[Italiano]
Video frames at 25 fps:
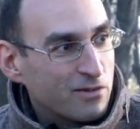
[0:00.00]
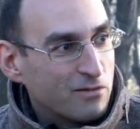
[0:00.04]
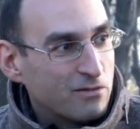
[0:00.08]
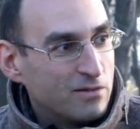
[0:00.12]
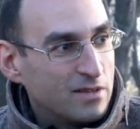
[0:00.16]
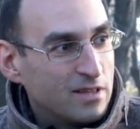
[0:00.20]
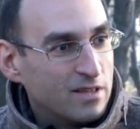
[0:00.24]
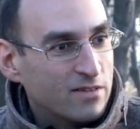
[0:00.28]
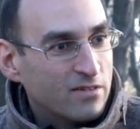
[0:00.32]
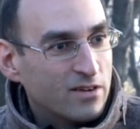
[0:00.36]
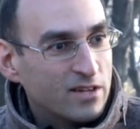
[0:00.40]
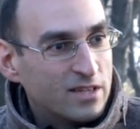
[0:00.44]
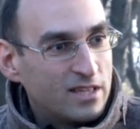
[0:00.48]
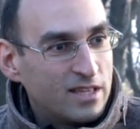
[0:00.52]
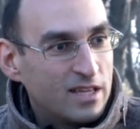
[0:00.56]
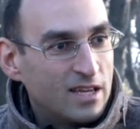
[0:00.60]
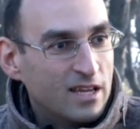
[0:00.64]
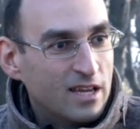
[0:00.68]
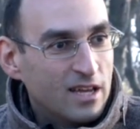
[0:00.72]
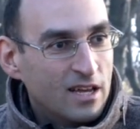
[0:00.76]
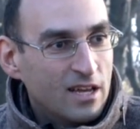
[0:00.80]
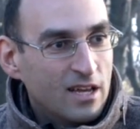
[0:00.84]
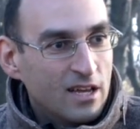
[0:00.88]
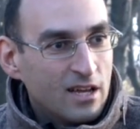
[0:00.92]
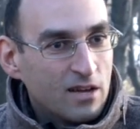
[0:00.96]
quindi a volte
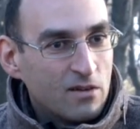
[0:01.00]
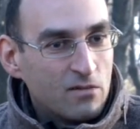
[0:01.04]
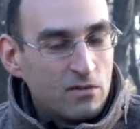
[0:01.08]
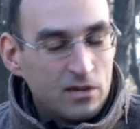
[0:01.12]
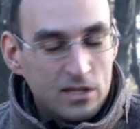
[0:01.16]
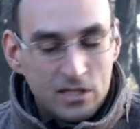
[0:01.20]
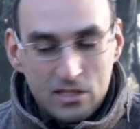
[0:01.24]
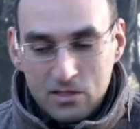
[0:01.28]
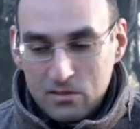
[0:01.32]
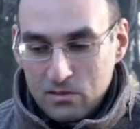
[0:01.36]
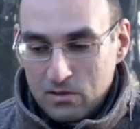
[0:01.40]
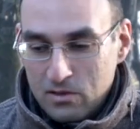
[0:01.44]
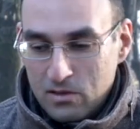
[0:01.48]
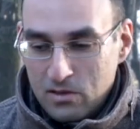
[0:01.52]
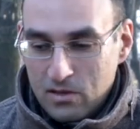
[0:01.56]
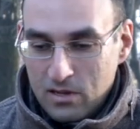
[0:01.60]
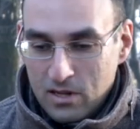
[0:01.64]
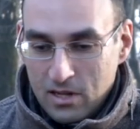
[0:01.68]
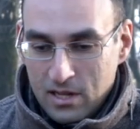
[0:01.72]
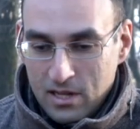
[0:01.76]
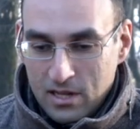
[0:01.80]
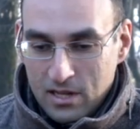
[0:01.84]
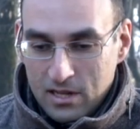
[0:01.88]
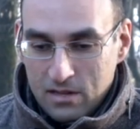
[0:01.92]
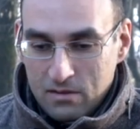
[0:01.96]
questo
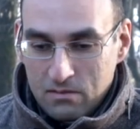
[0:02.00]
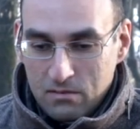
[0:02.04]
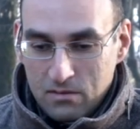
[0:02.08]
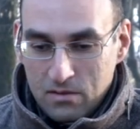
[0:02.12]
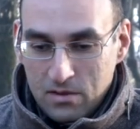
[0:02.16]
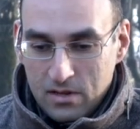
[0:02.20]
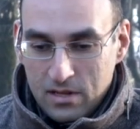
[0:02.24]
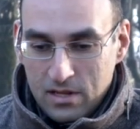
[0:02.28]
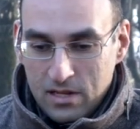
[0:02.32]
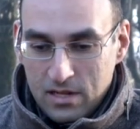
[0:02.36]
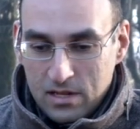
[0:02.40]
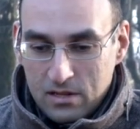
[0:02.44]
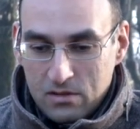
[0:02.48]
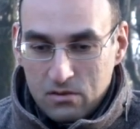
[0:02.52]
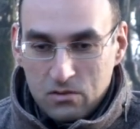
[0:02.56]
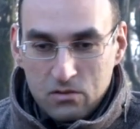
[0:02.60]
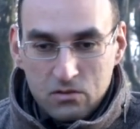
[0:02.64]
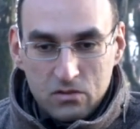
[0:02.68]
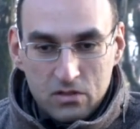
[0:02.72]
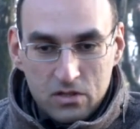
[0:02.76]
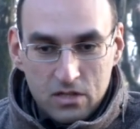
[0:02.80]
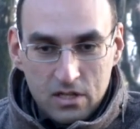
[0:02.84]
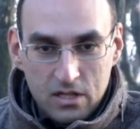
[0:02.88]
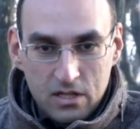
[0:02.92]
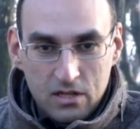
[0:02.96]
un
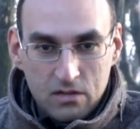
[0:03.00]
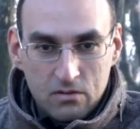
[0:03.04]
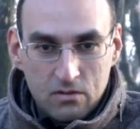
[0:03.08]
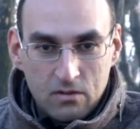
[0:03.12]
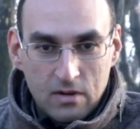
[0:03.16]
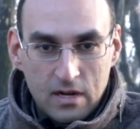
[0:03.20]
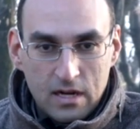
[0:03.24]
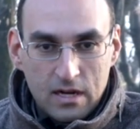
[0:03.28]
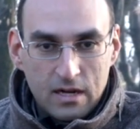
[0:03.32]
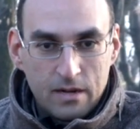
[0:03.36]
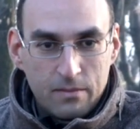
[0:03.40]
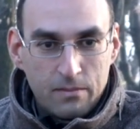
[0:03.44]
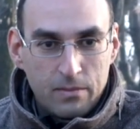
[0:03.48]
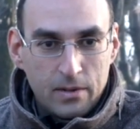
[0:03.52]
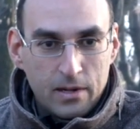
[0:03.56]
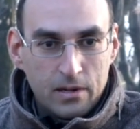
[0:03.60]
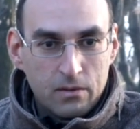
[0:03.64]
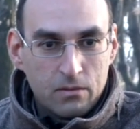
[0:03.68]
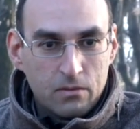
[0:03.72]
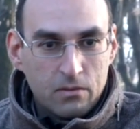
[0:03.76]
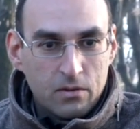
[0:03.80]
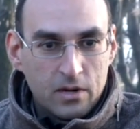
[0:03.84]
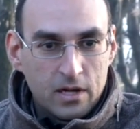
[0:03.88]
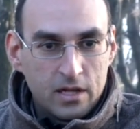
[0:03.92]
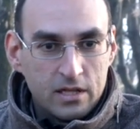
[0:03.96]
continua
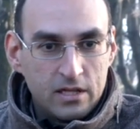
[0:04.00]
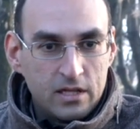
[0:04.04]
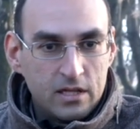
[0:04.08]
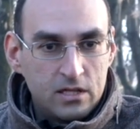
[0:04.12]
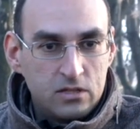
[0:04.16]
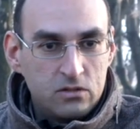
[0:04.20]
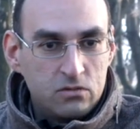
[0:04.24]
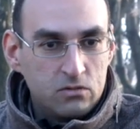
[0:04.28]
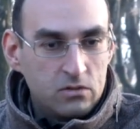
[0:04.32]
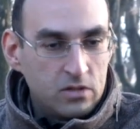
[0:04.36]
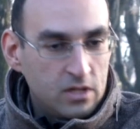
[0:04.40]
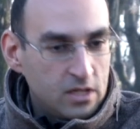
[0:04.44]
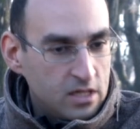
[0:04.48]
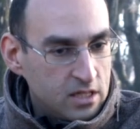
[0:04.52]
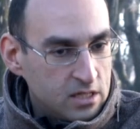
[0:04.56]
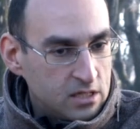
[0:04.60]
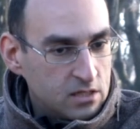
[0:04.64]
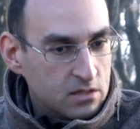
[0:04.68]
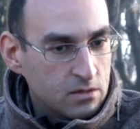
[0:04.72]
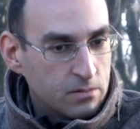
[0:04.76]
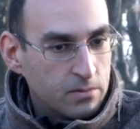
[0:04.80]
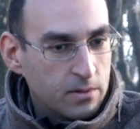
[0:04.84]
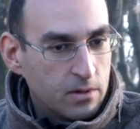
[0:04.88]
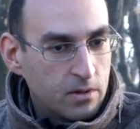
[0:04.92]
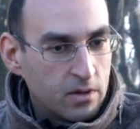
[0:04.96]
paura del
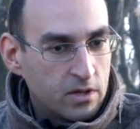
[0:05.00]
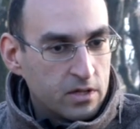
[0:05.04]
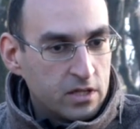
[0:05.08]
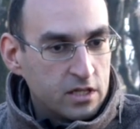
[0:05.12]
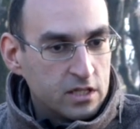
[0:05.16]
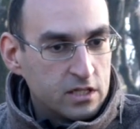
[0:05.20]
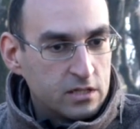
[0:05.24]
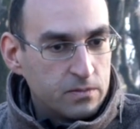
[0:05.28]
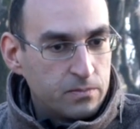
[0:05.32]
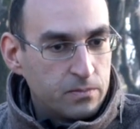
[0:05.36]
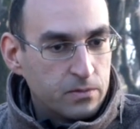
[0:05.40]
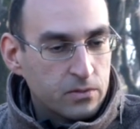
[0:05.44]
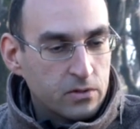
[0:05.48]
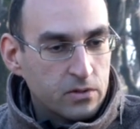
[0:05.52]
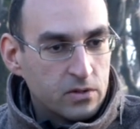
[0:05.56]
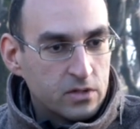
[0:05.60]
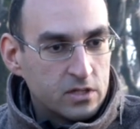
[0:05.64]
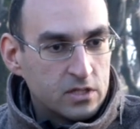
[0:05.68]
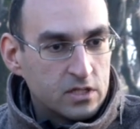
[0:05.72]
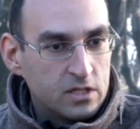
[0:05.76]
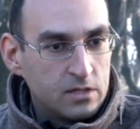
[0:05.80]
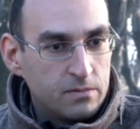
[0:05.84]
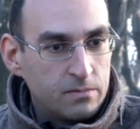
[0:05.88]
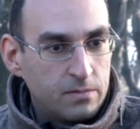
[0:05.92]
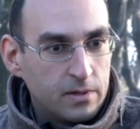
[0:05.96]
giudizio, paura di
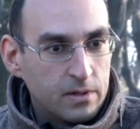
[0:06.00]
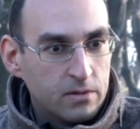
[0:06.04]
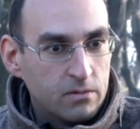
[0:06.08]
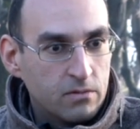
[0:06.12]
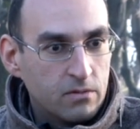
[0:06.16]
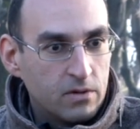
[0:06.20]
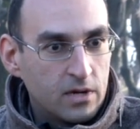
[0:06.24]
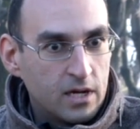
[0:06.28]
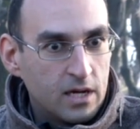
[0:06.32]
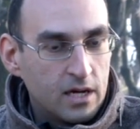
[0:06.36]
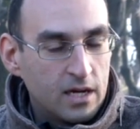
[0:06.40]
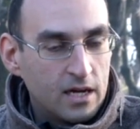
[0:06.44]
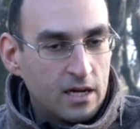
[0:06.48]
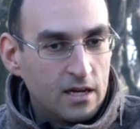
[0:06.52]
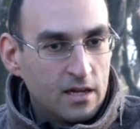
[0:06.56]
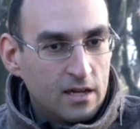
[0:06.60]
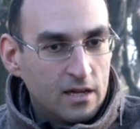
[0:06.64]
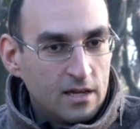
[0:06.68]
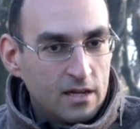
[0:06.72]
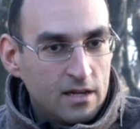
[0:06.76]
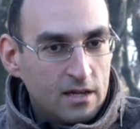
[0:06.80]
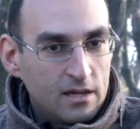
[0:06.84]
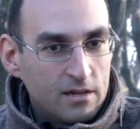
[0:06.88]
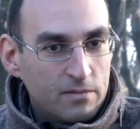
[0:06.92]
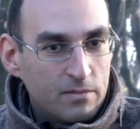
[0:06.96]
esporsi, paura,
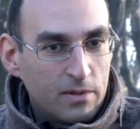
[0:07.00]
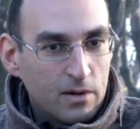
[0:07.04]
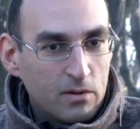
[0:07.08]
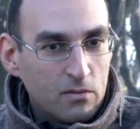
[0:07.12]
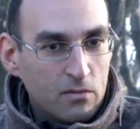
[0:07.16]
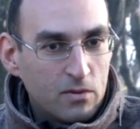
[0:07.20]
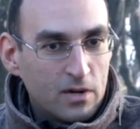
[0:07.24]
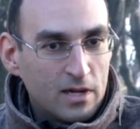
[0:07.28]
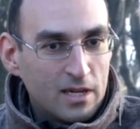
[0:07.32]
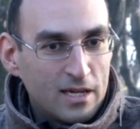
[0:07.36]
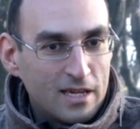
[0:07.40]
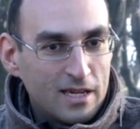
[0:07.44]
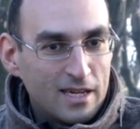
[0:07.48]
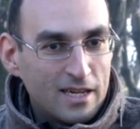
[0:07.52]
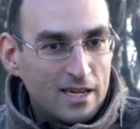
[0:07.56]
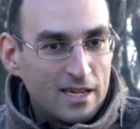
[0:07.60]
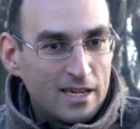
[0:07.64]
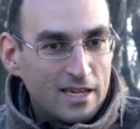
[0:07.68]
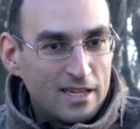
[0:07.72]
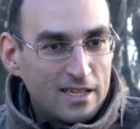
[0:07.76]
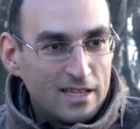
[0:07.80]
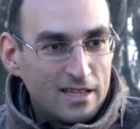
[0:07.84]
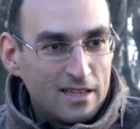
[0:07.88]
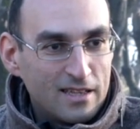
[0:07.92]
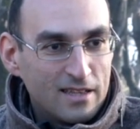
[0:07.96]

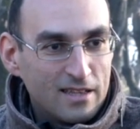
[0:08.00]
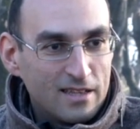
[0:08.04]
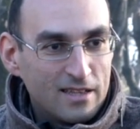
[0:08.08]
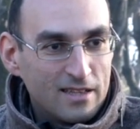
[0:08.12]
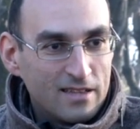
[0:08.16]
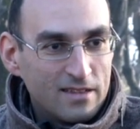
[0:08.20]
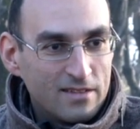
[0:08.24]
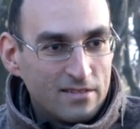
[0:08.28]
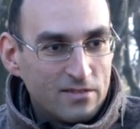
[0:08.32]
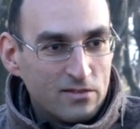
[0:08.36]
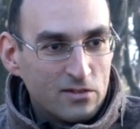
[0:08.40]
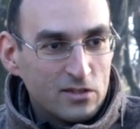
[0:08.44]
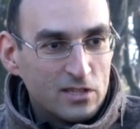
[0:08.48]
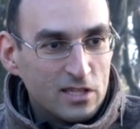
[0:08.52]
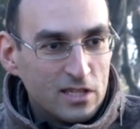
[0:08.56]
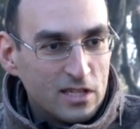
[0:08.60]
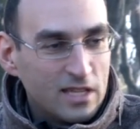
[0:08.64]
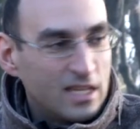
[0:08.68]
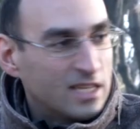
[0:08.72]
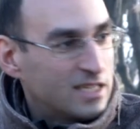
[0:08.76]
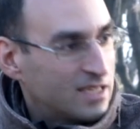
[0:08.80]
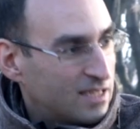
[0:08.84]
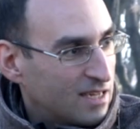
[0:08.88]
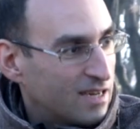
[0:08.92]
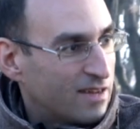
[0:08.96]
paura forse di
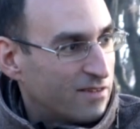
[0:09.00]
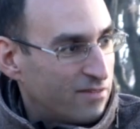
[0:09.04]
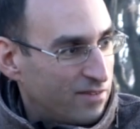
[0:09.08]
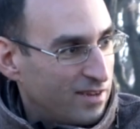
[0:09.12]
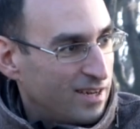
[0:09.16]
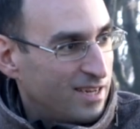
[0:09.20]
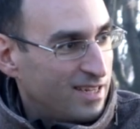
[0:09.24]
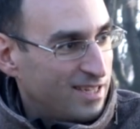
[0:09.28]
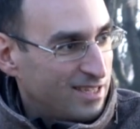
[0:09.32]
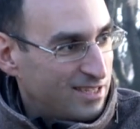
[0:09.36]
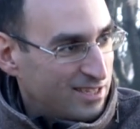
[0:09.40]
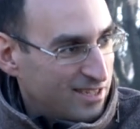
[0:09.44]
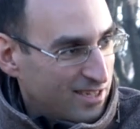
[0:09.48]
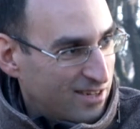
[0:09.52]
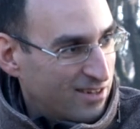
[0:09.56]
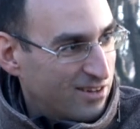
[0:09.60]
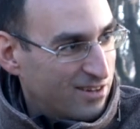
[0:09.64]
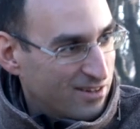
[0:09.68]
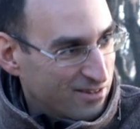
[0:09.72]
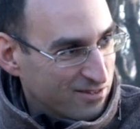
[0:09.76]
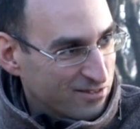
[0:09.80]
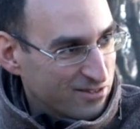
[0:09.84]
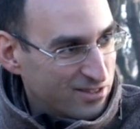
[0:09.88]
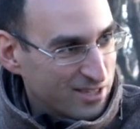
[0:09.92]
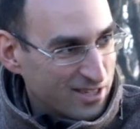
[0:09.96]
essere felice
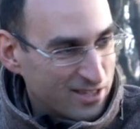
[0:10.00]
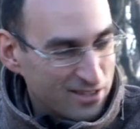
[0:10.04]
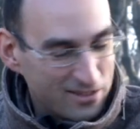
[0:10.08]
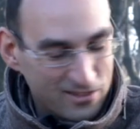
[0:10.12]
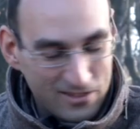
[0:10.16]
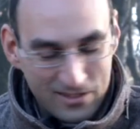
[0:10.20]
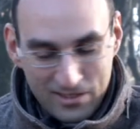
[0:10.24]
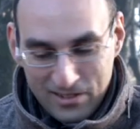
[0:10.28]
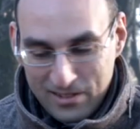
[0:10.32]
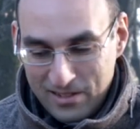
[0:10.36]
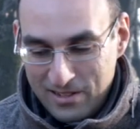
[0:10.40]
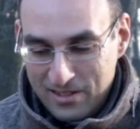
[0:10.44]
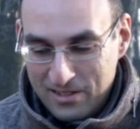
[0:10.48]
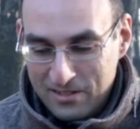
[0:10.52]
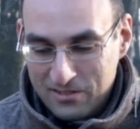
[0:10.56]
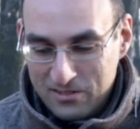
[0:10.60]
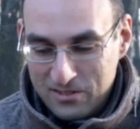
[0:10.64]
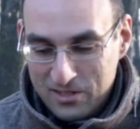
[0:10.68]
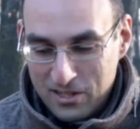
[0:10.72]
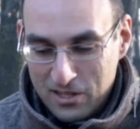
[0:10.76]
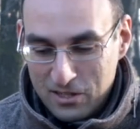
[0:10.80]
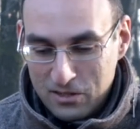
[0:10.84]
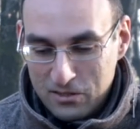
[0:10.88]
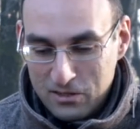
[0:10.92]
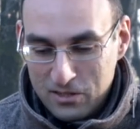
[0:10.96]
in un certo, in un
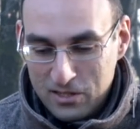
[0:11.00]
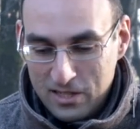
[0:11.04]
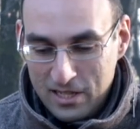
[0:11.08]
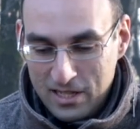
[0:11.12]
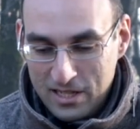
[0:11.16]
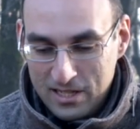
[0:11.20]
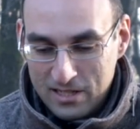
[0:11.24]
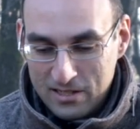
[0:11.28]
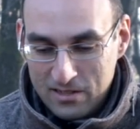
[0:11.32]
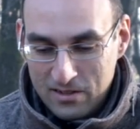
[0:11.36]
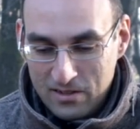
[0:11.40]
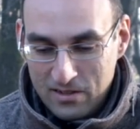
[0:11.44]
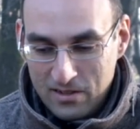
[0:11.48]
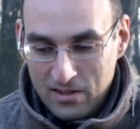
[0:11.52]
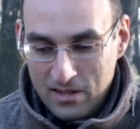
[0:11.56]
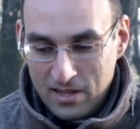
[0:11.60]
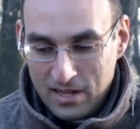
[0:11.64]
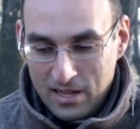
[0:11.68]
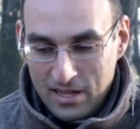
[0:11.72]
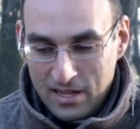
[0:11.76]
certo senso. No?